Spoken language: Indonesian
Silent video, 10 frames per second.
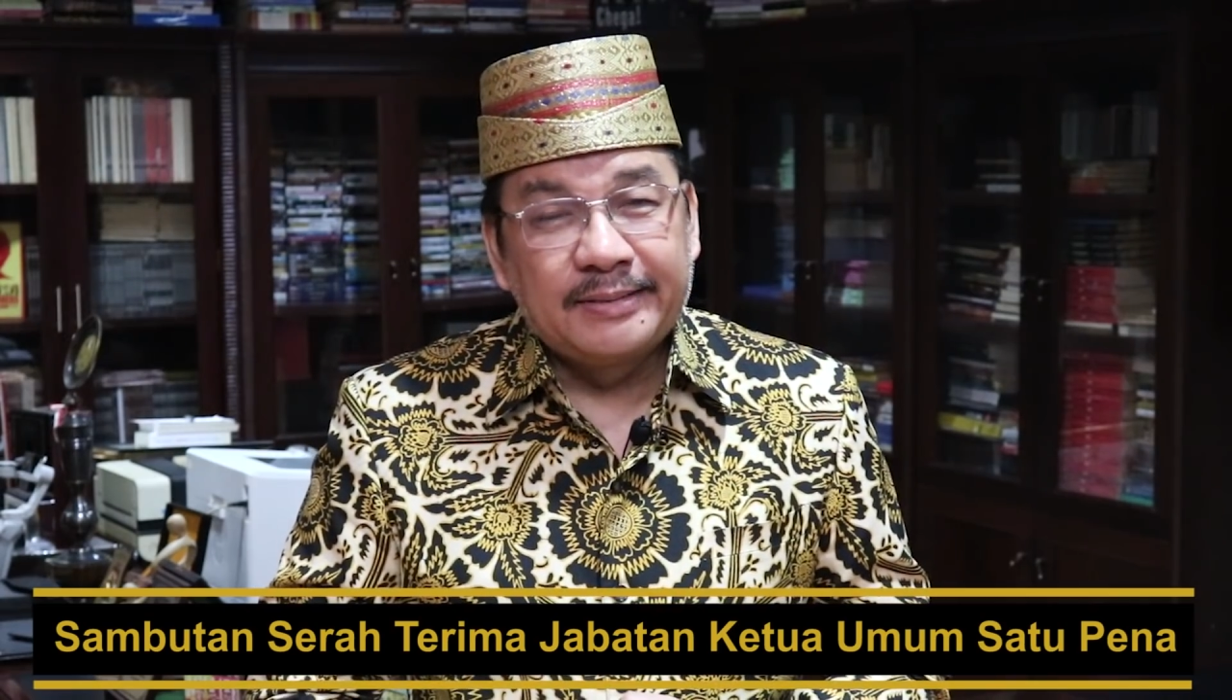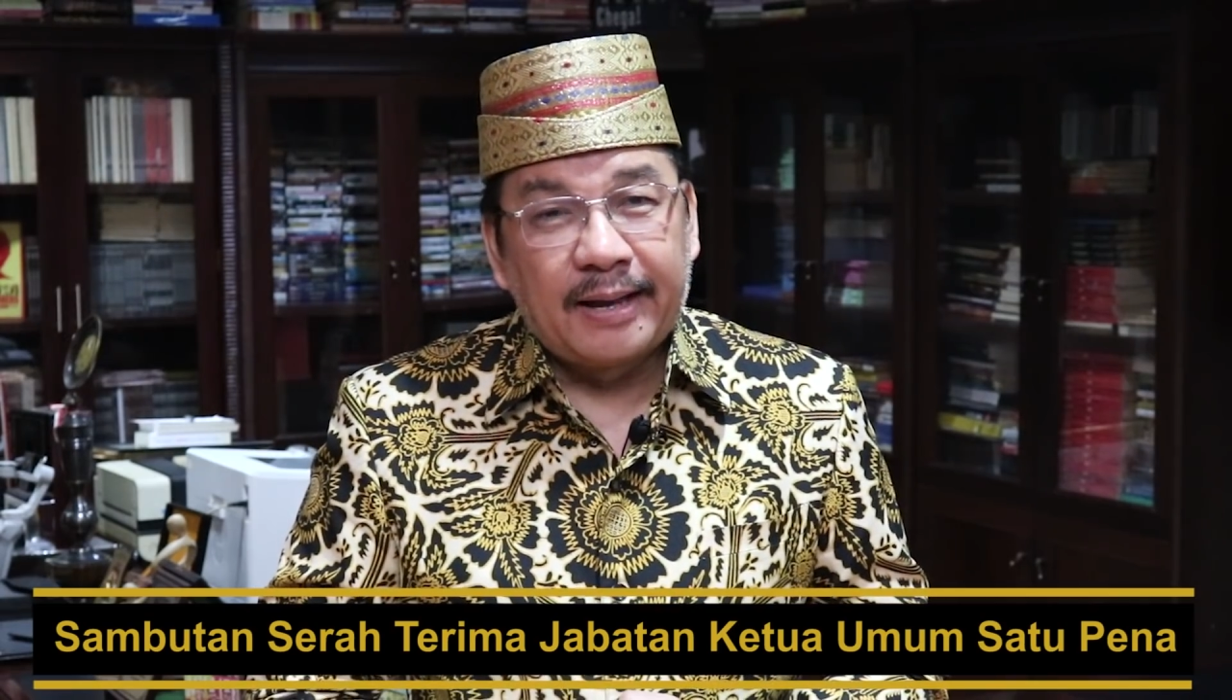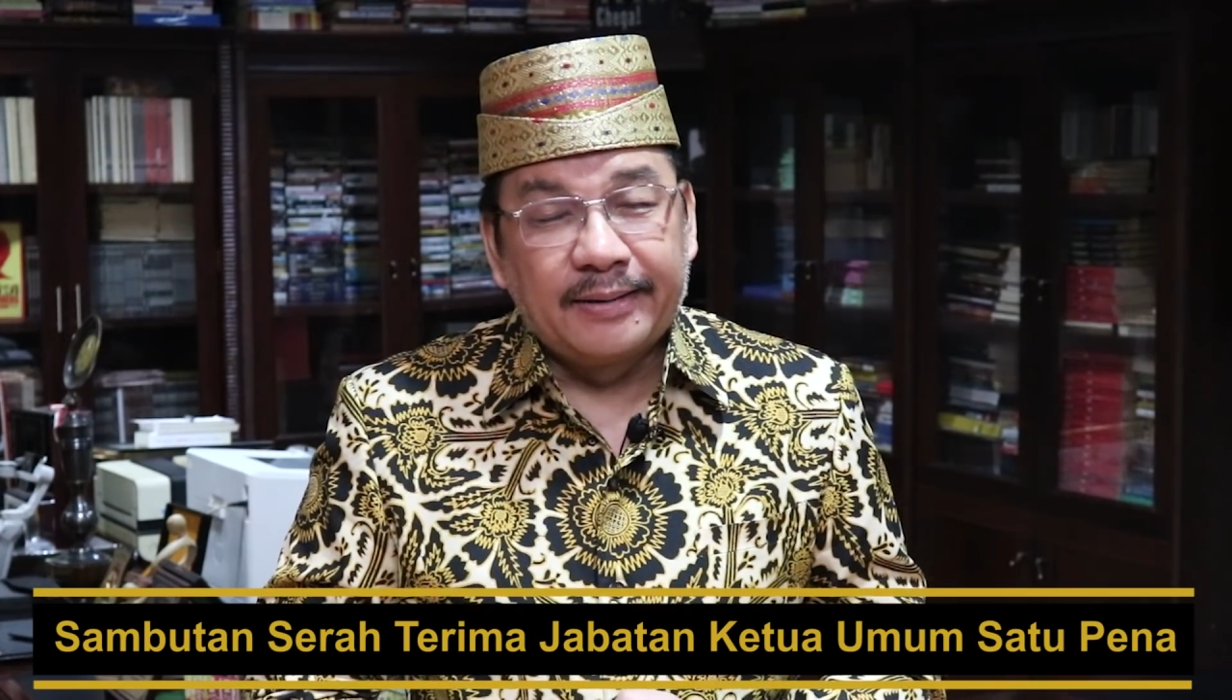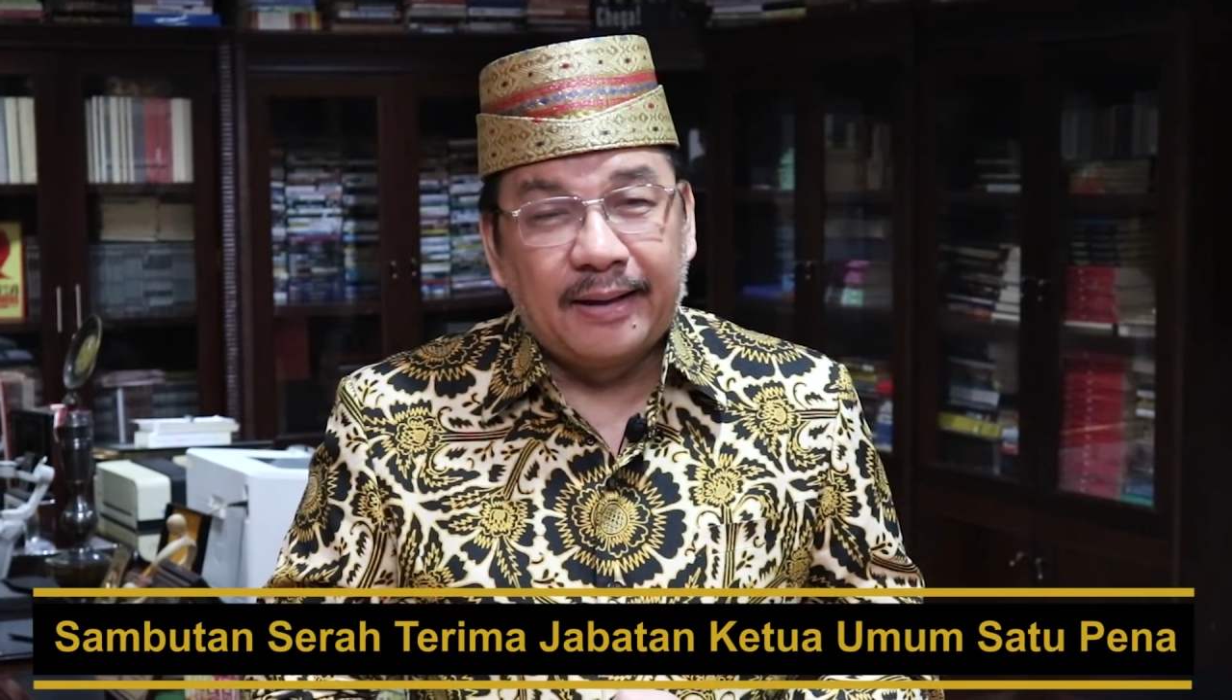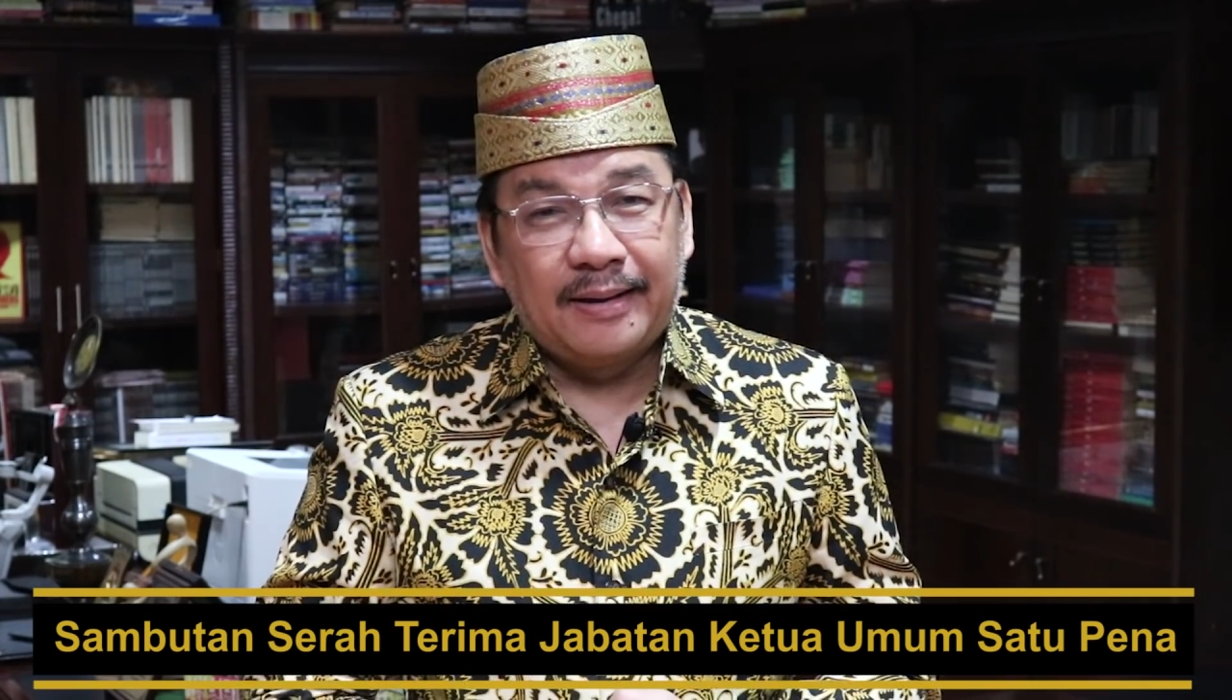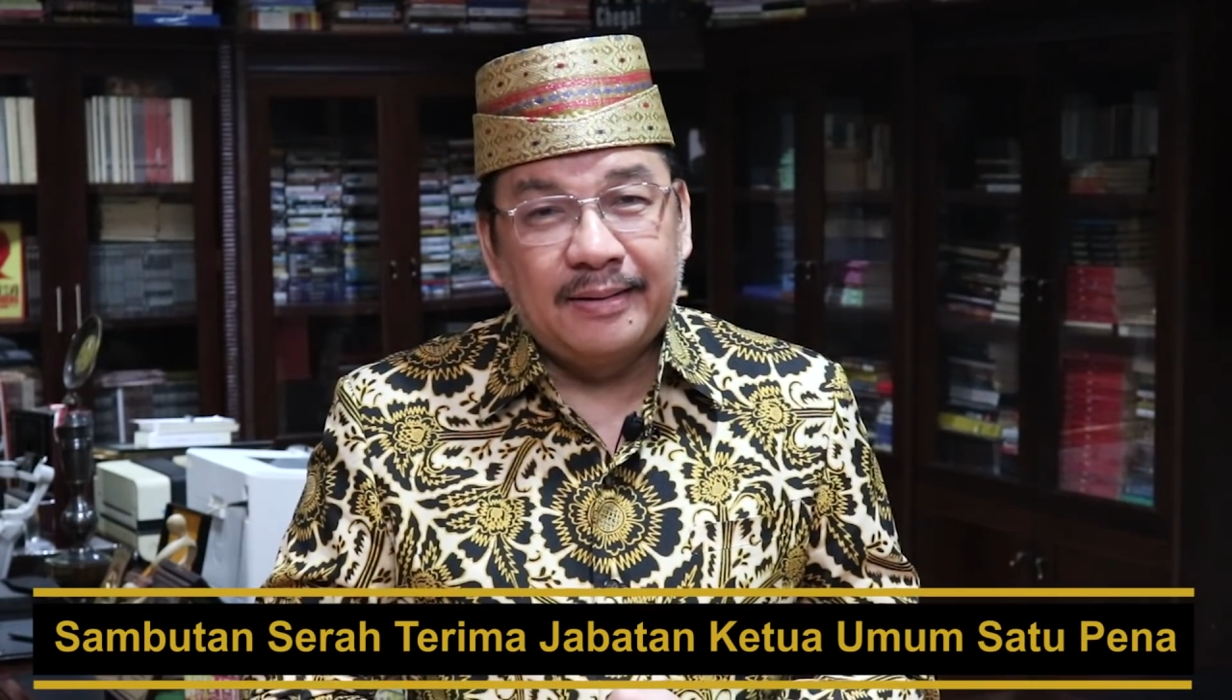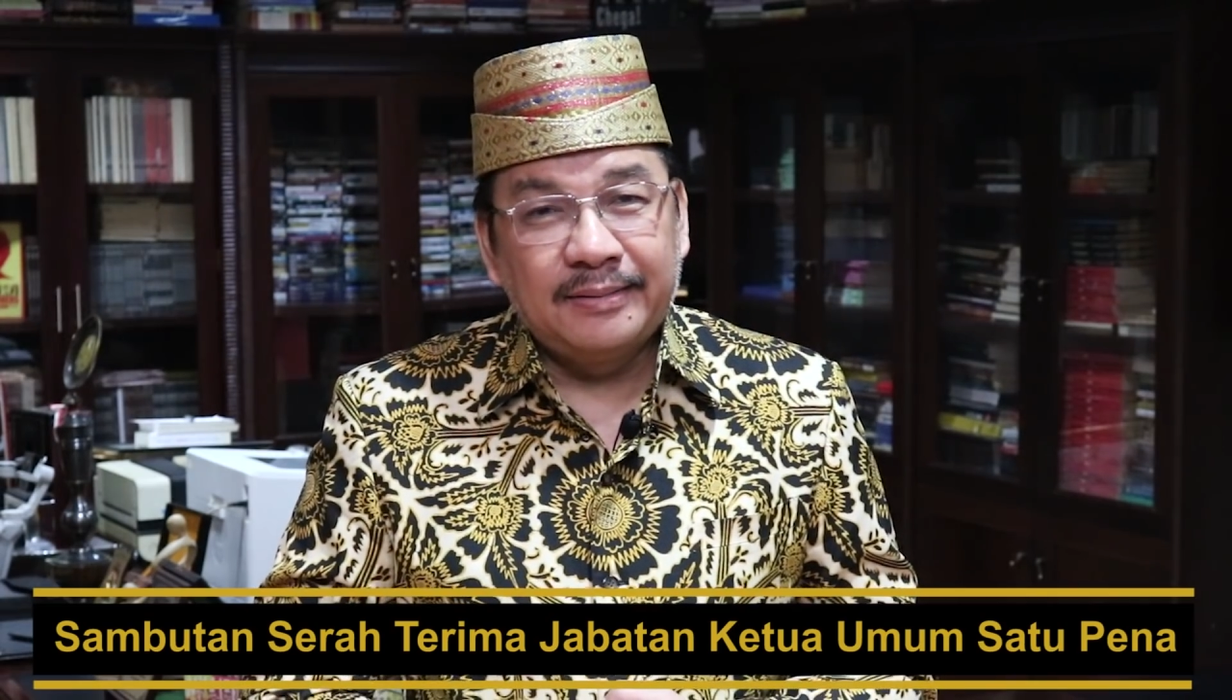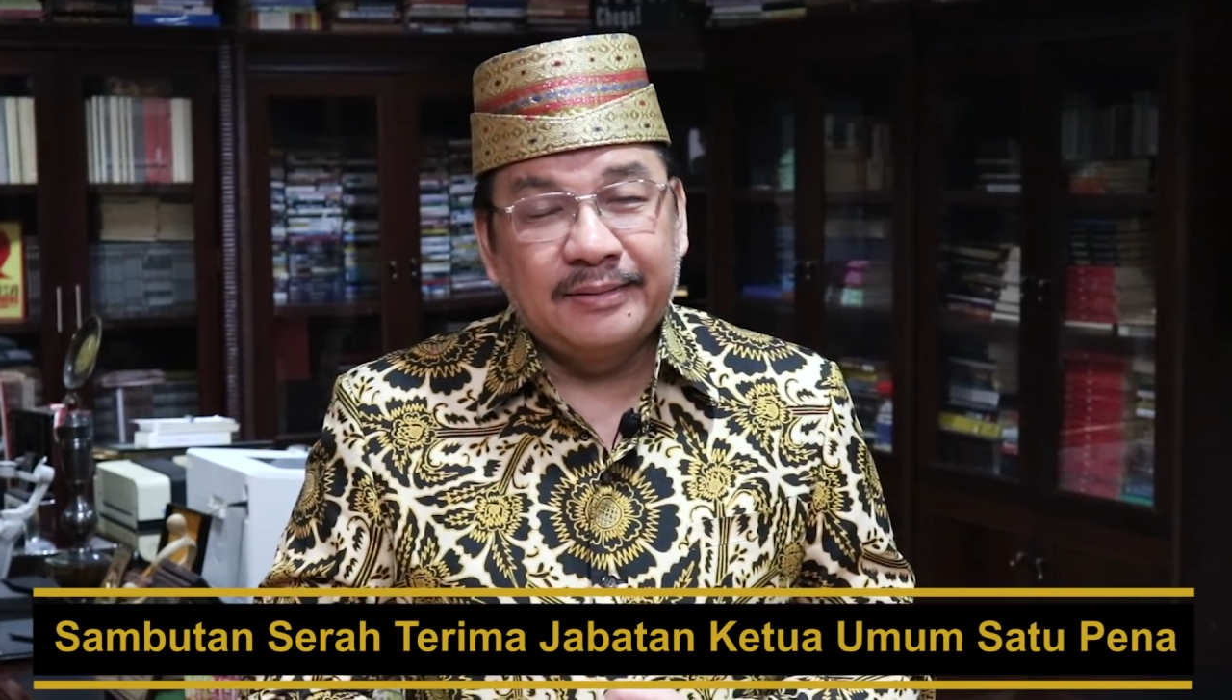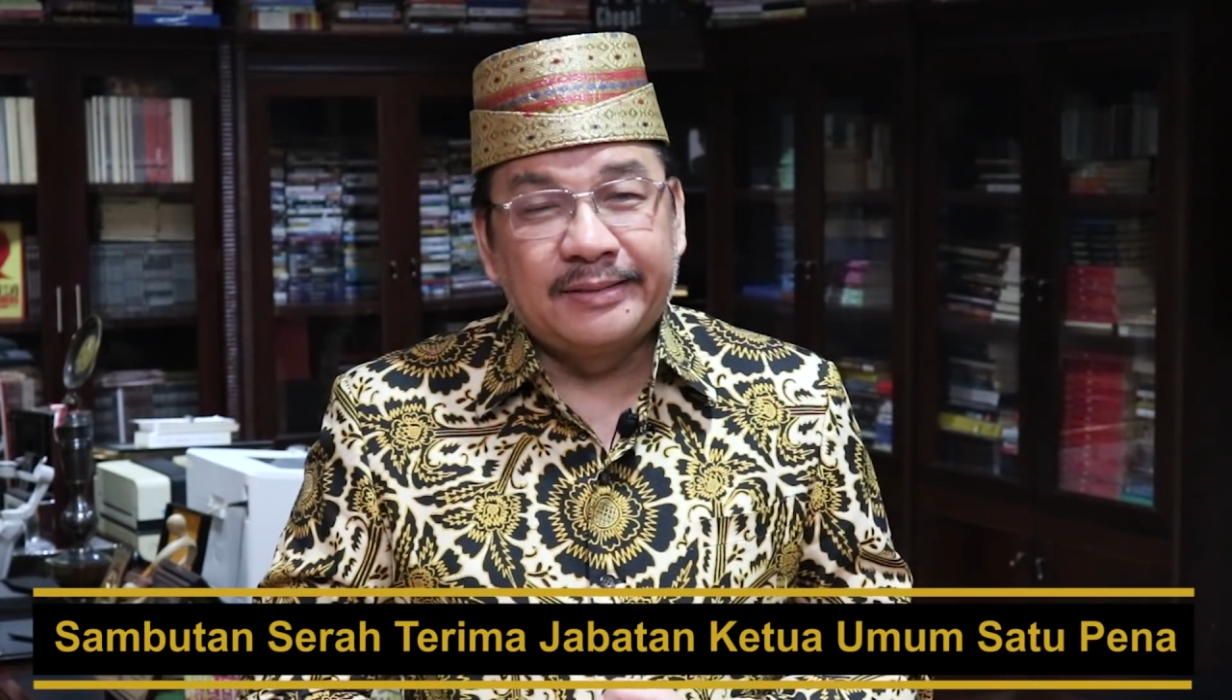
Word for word: saya